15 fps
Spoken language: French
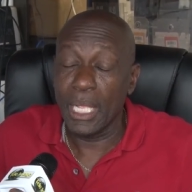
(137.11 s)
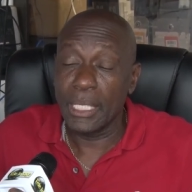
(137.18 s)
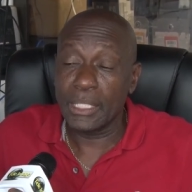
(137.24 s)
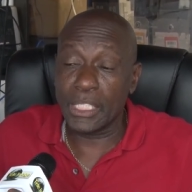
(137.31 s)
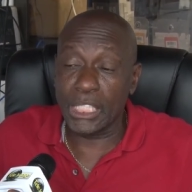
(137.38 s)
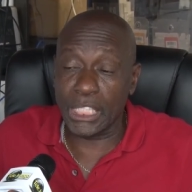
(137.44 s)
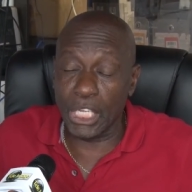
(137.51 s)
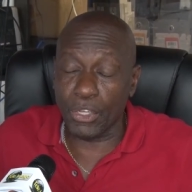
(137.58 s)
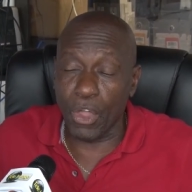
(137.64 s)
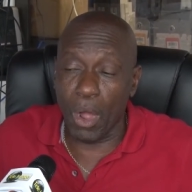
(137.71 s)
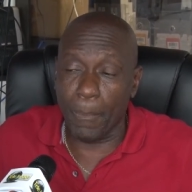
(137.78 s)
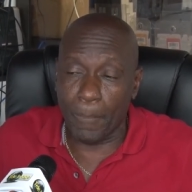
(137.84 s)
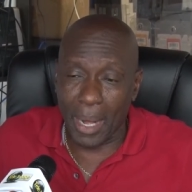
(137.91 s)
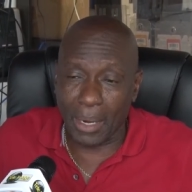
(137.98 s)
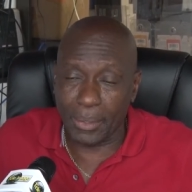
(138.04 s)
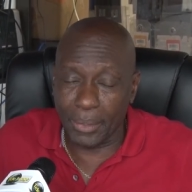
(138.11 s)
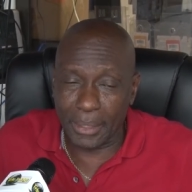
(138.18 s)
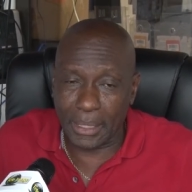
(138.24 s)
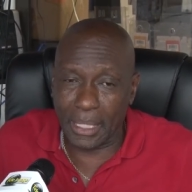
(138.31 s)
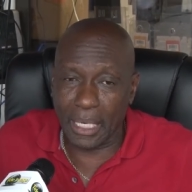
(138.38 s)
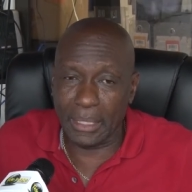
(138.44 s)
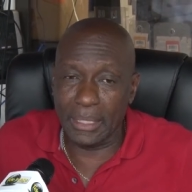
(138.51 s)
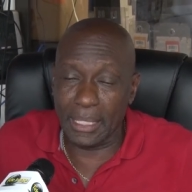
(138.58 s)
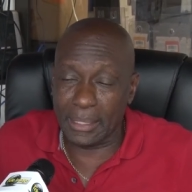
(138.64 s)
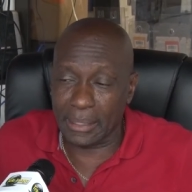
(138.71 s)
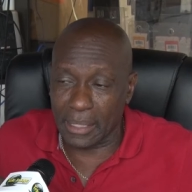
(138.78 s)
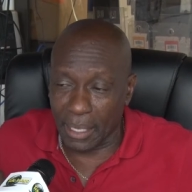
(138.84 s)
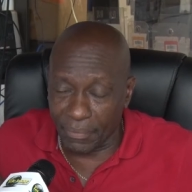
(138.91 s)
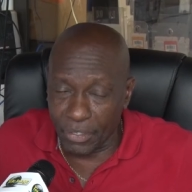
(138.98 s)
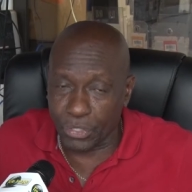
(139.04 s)
Si vous n'êtes pas content des
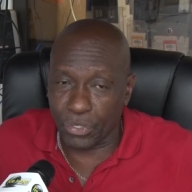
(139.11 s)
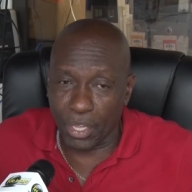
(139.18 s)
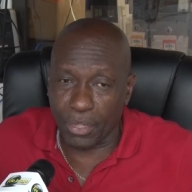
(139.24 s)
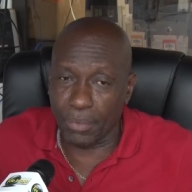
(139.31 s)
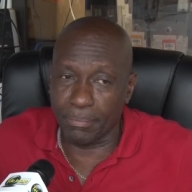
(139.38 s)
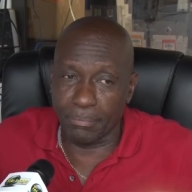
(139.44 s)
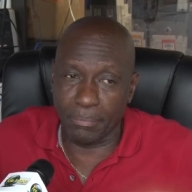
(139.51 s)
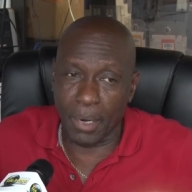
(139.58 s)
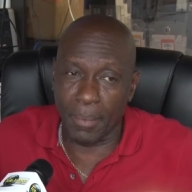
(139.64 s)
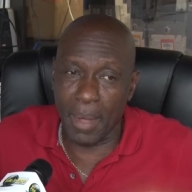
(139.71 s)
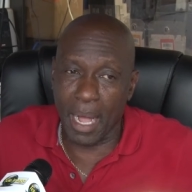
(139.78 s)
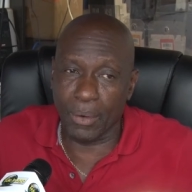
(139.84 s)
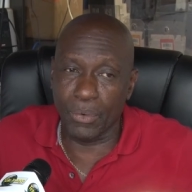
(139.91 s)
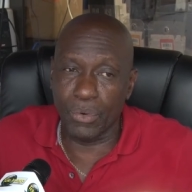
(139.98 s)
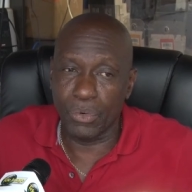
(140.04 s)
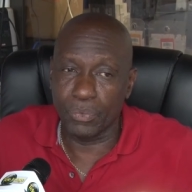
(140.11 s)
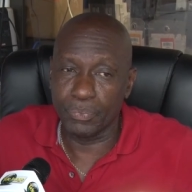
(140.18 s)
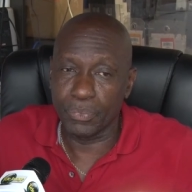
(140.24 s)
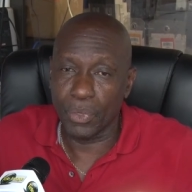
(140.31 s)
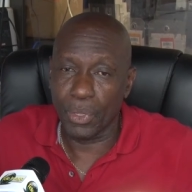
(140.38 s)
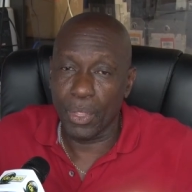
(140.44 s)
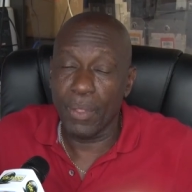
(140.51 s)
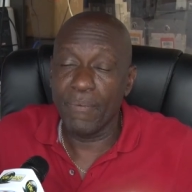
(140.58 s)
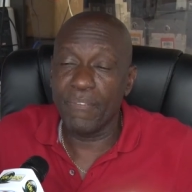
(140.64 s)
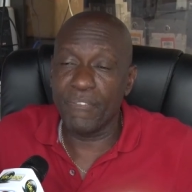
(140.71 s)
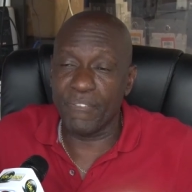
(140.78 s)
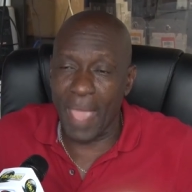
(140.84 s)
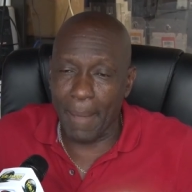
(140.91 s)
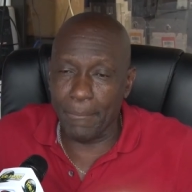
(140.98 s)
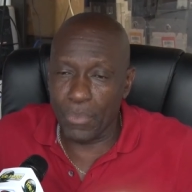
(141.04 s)
services que, que moi, bah,
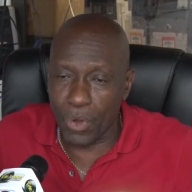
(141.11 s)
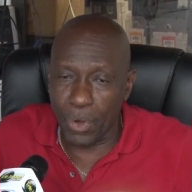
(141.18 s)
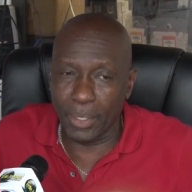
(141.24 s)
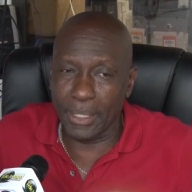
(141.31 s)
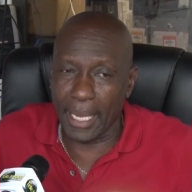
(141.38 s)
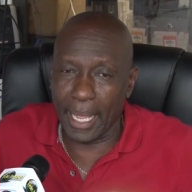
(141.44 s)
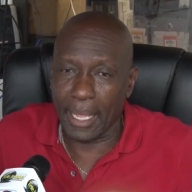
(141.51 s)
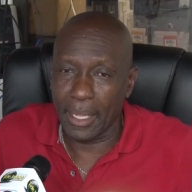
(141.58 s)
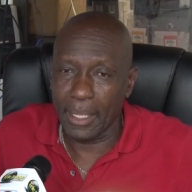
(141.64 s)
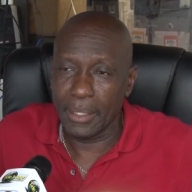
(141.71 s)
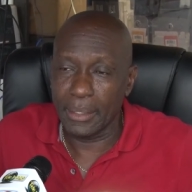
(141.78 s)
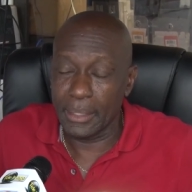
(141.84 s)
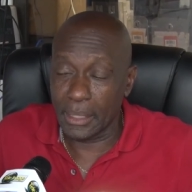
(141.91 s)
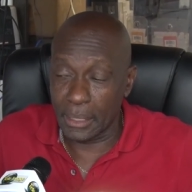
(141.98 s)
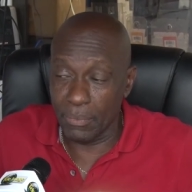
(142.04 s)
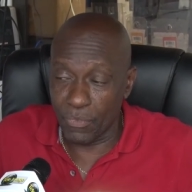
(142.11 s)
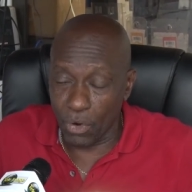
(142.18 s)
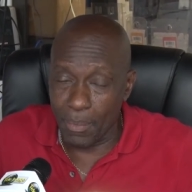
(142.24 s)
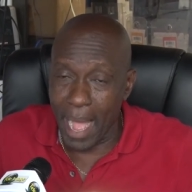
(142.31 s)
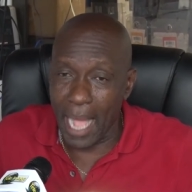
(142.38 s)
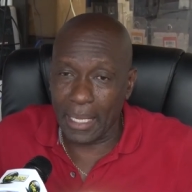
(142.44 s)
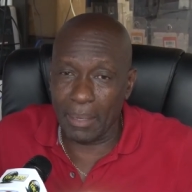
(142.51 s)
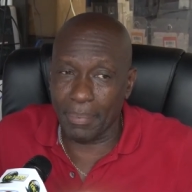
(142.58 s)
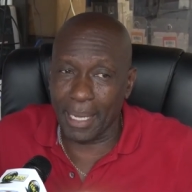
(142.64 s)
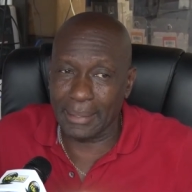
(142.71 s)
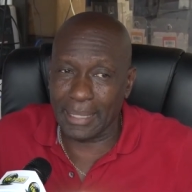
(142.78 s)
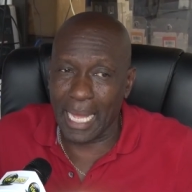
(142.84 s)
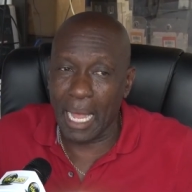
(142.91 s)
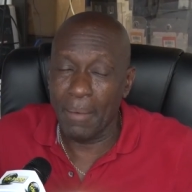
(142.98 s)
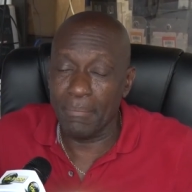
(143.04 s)
faites-moi connaître si me font bail qui pas
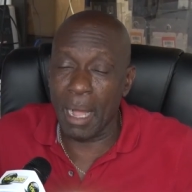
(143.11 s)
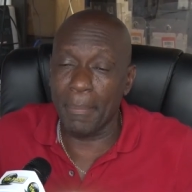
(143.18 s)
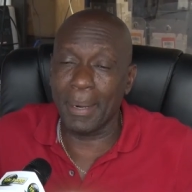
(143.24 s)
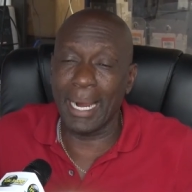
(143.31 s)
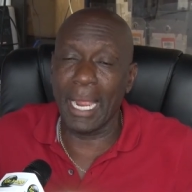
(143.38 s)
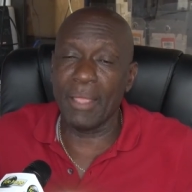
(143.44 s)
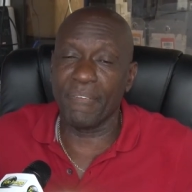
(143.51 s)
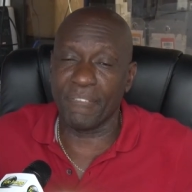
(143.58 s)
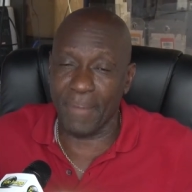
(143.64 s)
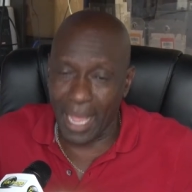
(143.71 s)
ça, m'a refait